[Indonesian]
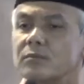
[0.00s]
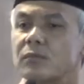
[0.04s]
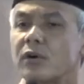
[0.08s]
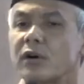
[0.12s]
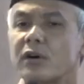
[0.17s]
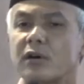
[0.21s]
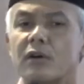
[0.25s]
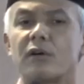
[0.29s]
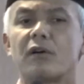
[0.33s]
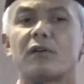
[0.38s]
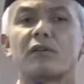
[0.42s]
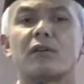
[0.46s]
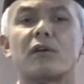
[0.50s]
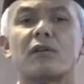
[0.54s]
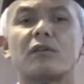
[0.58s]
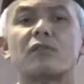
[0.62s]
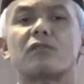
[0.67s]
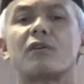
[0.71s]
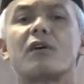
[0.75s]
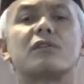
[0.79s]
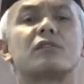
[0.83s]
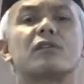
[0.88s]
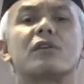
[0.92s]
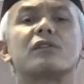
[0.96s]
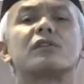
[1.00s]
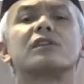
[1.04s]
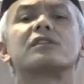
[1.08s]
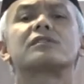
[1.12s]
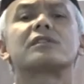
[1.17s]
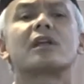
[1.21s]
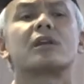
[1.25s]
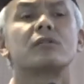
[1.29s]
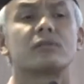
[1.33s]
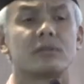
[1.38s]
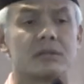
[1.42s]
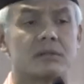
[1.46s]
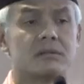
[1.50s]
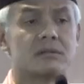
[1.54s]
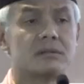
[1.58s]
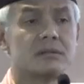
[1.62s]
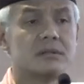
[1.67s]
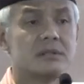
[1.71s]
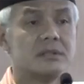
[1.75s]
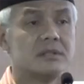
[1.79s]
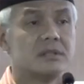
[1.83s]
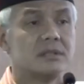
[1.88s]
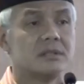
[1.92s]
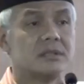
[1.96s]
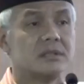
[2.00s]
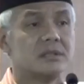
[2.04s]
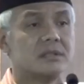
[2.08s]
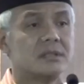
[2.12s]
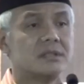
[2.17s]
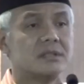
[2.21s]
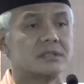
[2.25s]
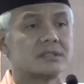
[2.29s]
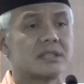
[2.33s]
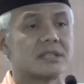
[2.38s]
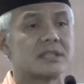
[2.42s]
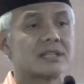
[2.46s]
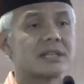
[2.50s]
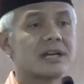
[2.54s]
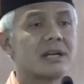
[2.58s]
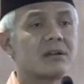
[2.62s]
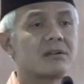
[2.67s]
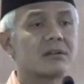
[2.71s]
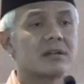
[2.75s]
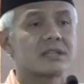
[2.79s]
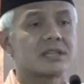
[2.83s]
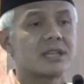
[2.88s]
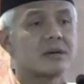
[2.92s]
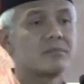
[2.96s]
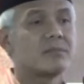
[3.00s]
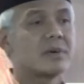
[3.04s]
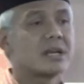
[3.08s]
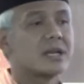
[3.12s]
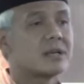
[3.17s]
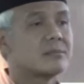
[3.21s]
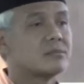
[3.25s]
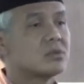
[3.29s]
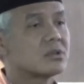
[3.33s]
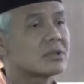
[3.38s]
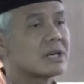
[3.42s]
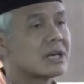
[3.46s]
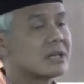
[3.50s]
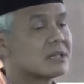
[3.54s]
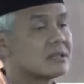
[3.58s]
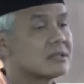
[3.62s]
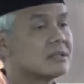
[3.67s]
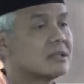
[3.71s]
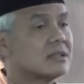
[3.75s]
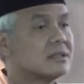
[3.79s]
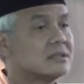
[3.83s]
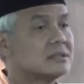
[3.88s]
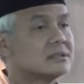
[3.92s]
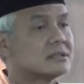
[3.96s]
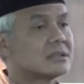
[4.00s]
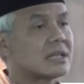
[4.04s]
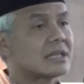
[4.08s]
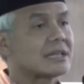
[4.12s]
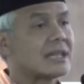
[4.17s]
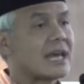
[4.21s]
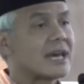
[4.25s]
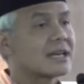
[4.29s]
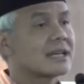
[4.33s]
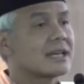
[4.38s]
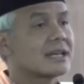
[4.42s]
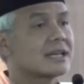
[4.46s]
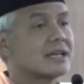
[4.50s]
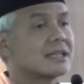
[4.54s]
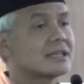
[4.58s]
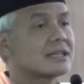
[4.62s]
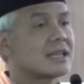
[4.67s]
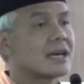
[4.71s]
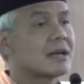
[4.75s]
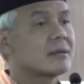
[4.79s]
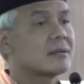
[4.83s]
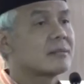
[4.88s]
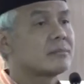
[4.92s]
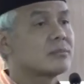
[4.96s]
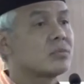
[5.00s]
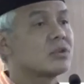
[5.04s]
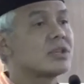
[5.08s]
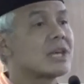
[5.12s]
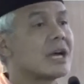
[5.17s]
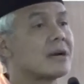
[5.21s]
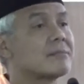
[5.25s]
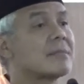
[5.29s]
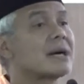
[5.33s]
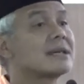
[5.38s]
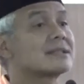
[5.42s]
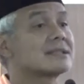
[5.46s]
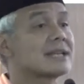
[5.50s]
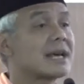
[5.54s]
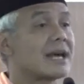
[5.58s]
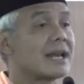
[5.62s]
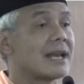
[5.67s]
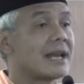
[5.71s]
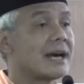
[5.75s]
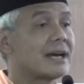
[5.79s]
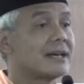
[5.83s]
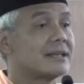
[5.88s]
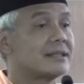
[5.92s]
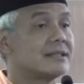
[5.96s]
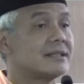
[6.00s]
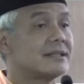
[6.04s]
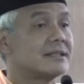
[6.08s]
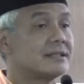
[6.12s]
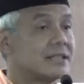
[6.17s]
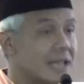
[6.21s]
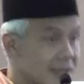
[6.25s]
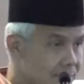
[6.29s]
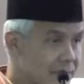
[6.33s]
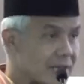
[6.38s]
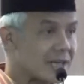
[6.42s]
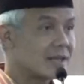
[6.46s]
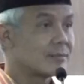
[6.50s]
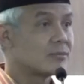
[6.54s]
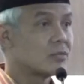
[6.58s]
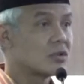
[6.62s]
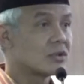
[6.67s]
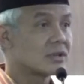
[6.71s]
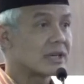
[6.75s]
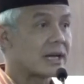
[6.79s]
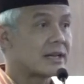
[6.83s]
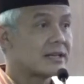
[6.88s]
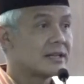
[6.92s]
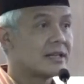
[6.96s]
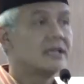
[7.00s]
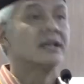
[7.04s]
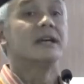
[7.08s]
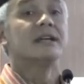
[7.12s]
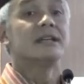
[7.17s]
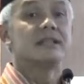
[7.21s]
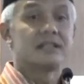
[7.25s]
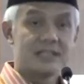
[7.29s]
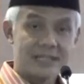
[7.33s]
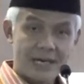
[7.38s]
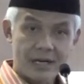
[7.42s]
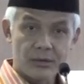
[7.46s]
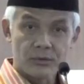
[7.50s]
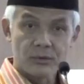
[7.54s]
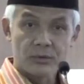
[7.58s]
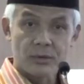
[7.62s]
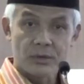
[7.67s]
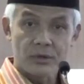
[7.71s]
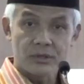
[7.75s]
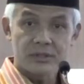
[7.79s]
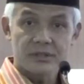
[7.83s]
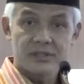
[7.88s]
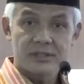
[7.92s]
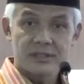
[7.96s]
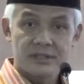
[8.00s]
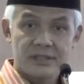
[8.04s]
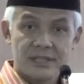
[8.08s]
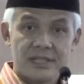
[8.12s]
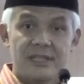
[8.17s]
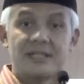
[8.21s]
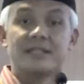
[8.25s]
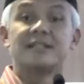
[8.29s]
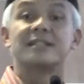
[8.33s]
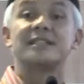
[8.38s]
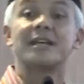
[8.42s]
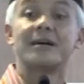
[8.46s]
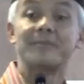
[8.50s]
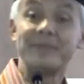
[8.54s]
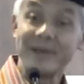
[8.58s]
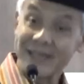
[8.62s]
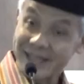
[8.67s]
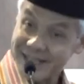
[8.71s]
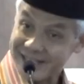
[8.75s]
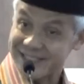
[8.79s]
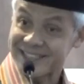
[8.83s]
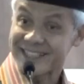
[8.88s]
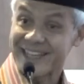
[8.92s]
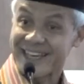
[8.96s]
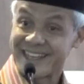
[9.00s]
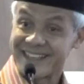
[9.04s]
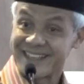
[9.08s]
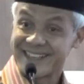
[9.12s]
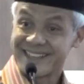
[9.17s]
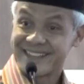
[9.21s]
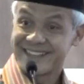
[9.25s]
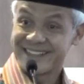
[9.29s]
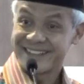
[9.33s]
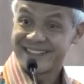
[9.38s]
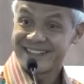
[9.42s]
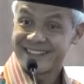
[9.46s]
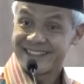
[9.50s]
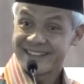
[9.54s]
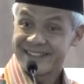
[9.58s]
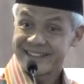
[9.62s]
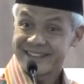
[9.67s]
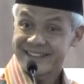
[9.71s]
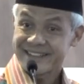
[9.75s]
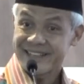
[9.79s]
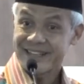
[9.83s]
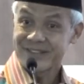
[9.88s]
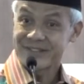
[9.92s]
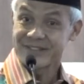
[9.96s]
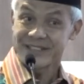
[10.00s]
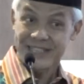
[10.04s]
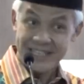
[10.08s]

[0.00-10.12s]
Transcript: pokoknya ono nonone telu gitu jadi kalau kita menemukan tetangga kita punya masalah dia menemukan dia urus dia bereskan kalau